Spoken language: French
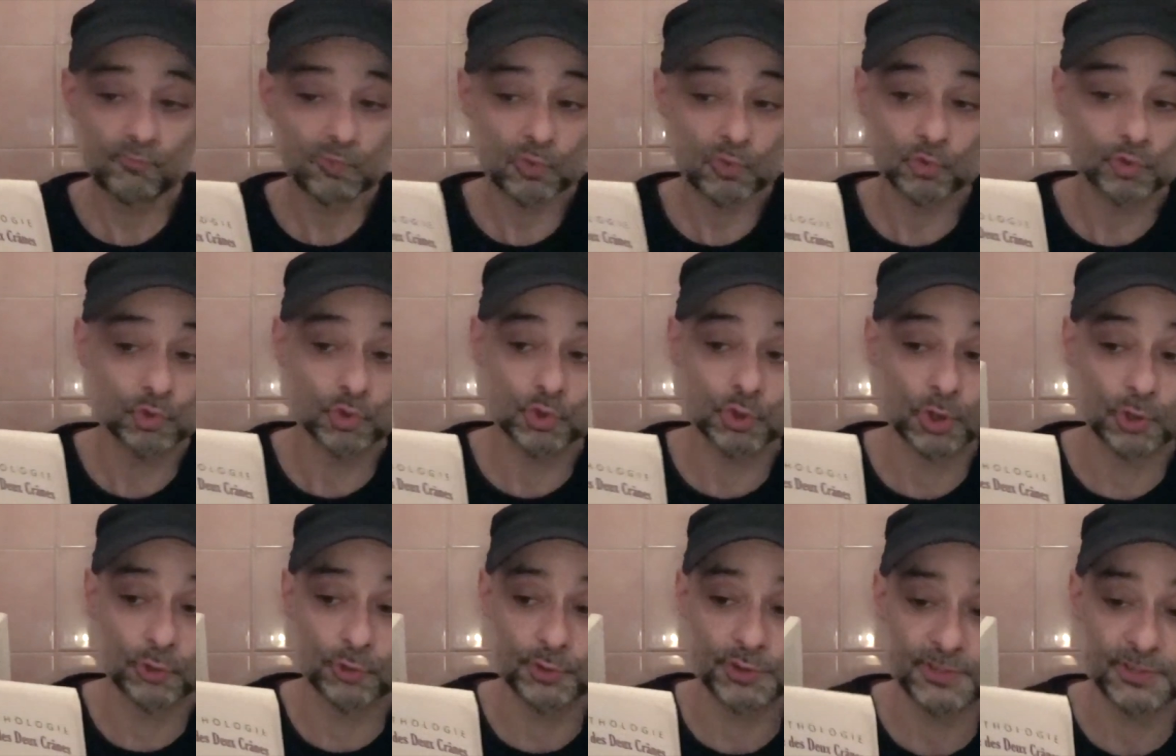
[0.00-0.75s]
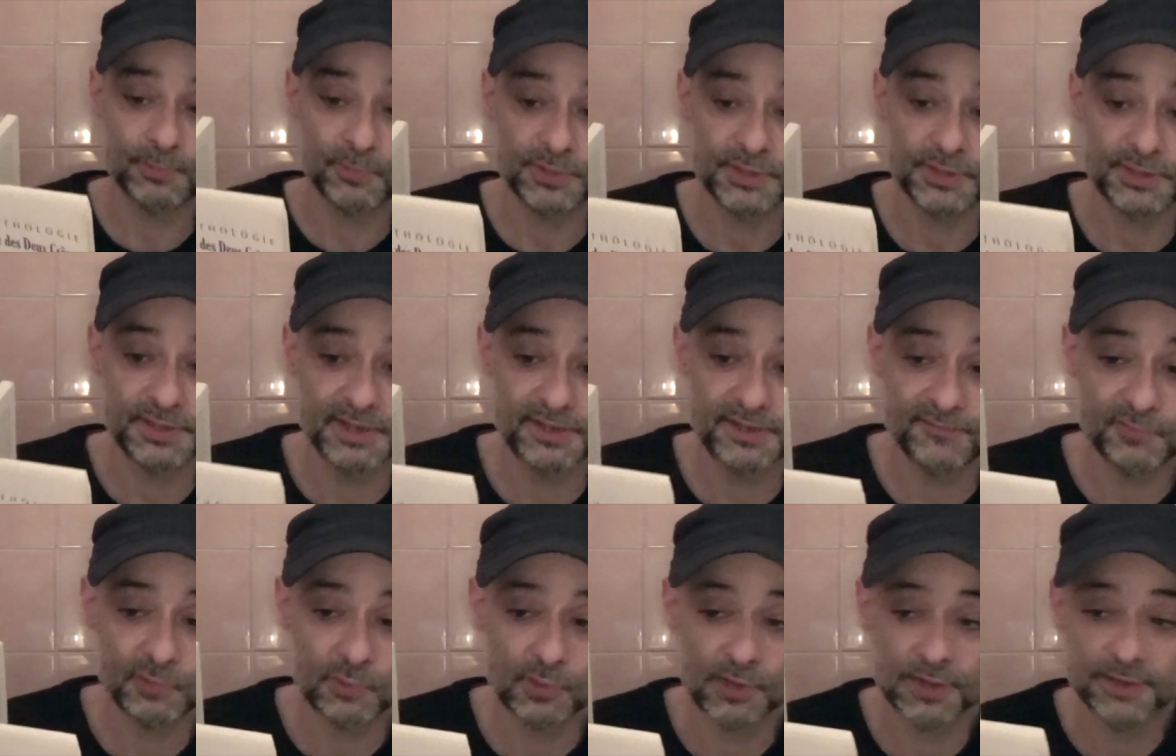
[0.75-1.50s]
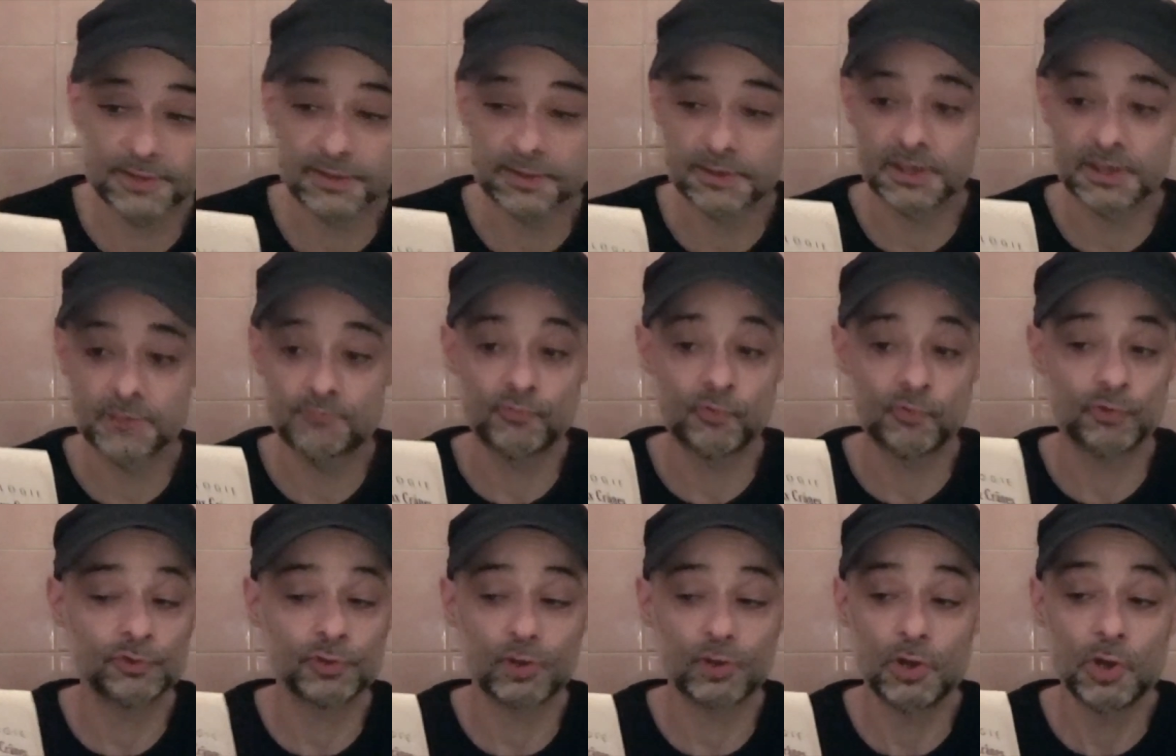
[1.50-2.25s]
Ce genre de dispositif n'aurait été
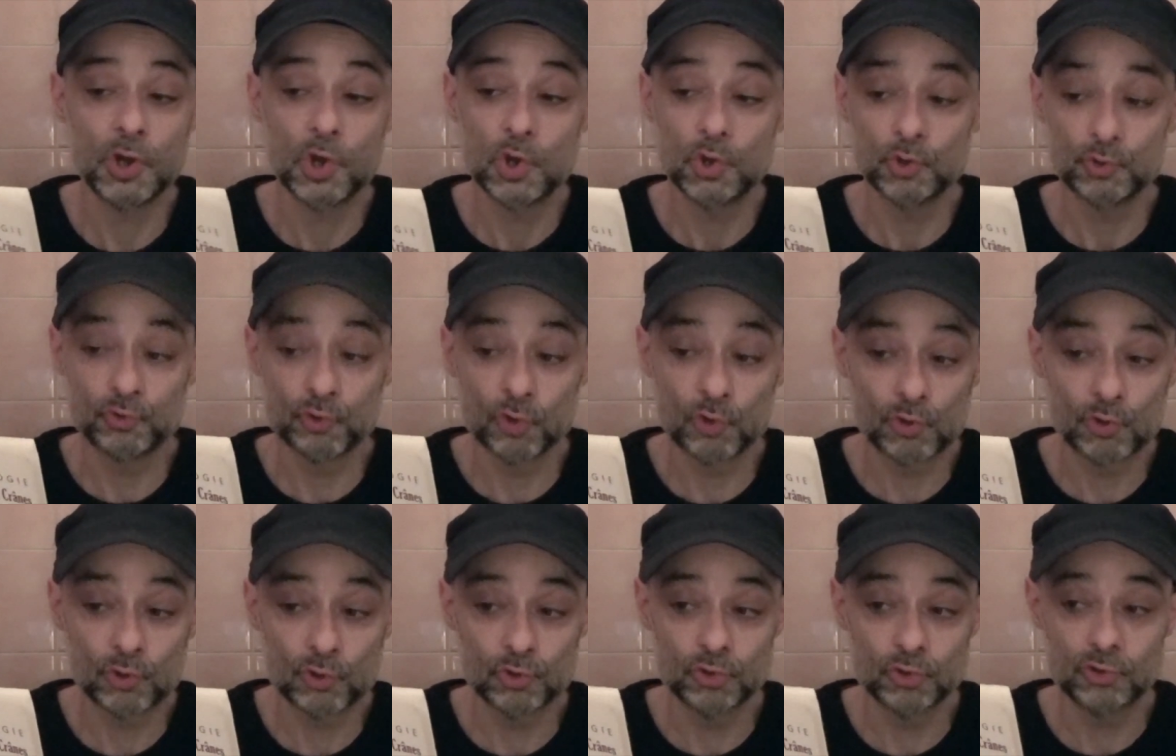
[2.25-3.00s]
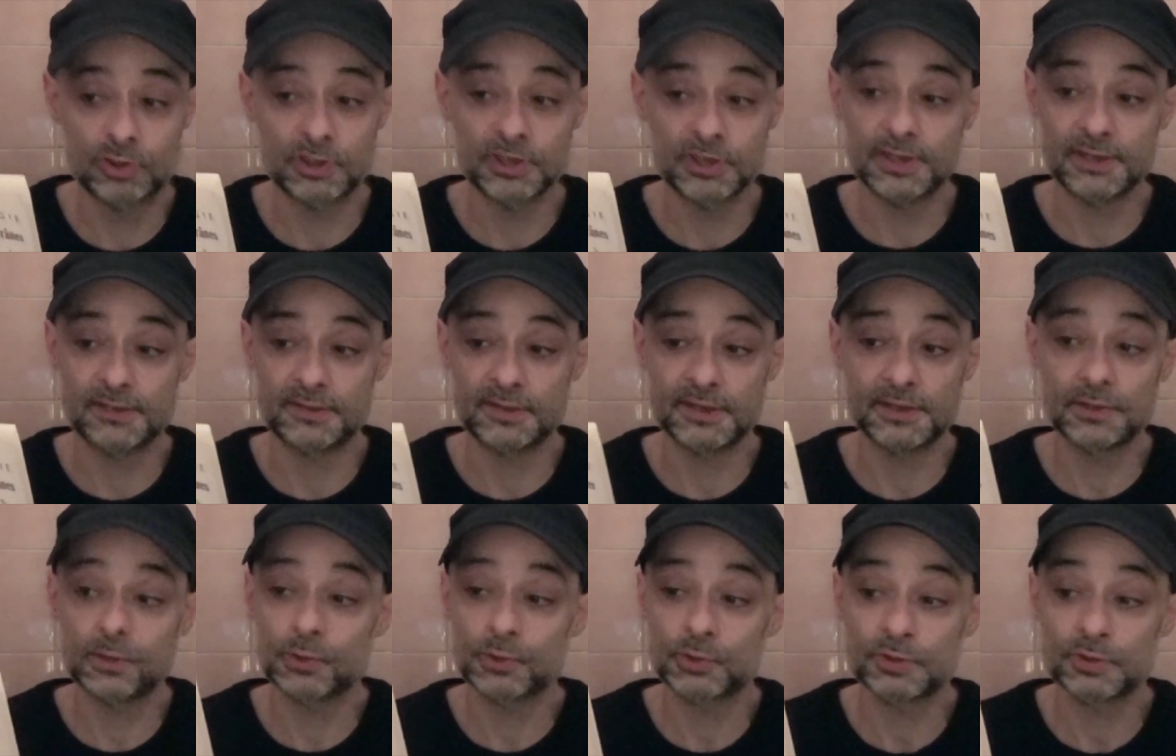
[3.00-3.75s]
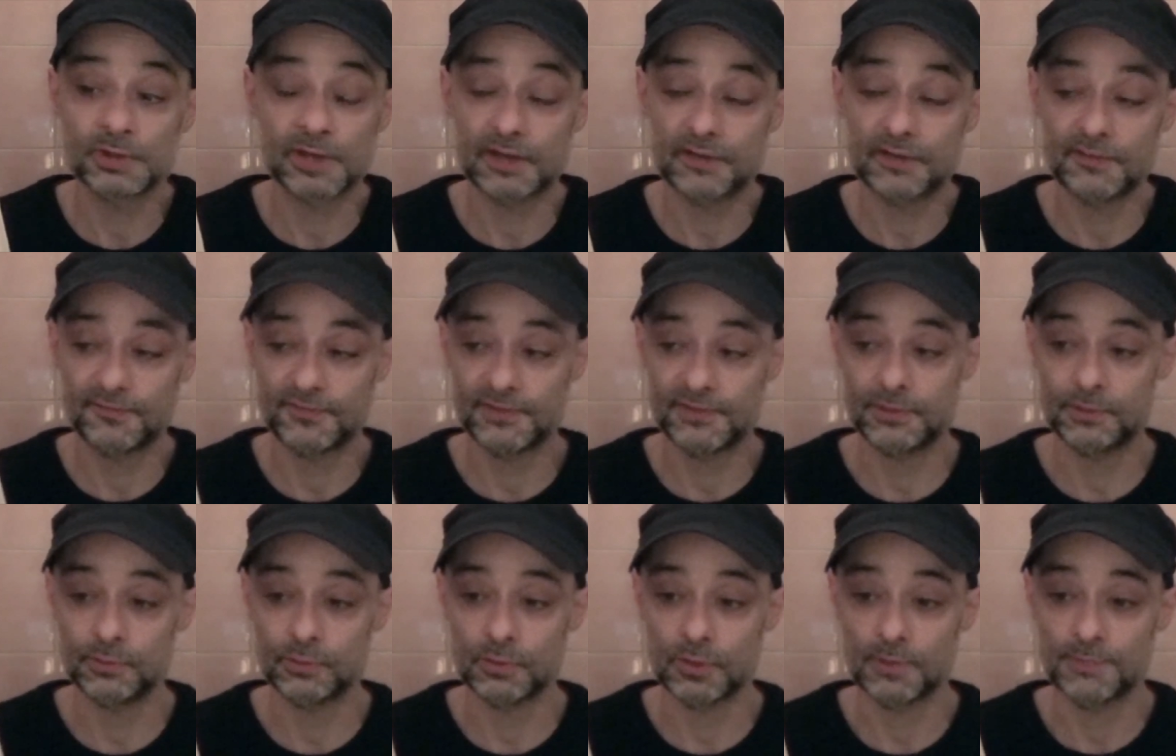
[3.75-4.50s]
pourtant d'aucune utilité dans ce cas de
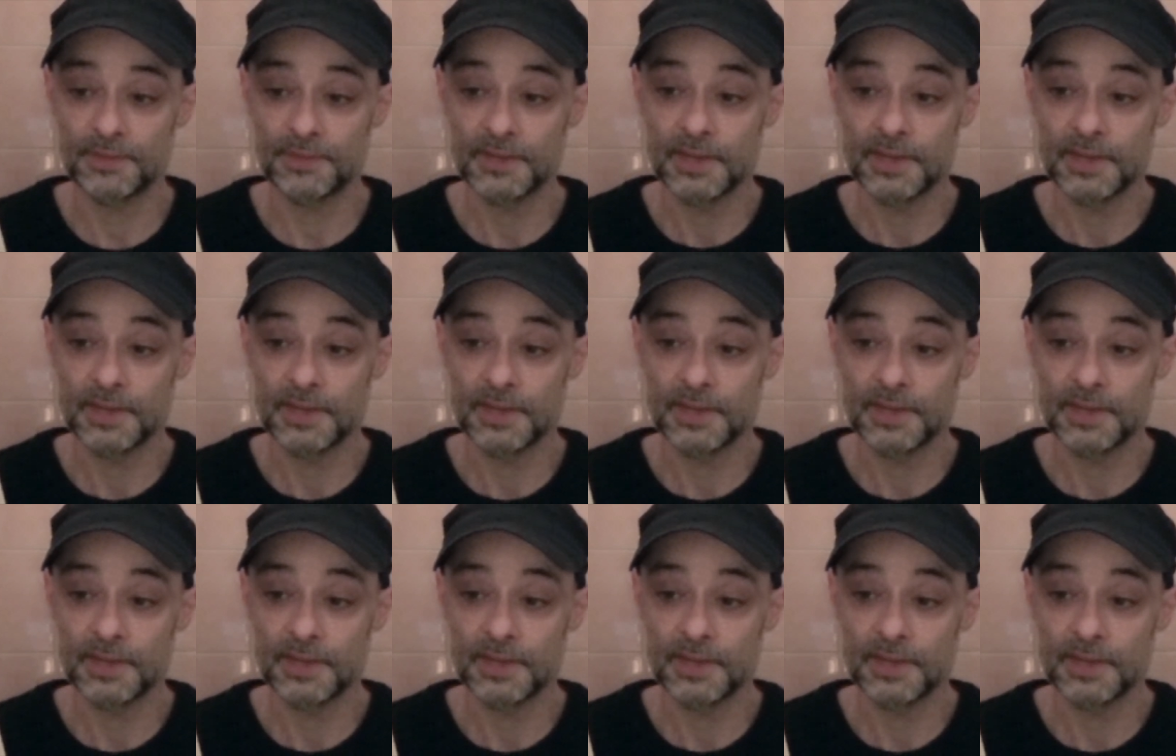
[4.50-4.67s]
figure.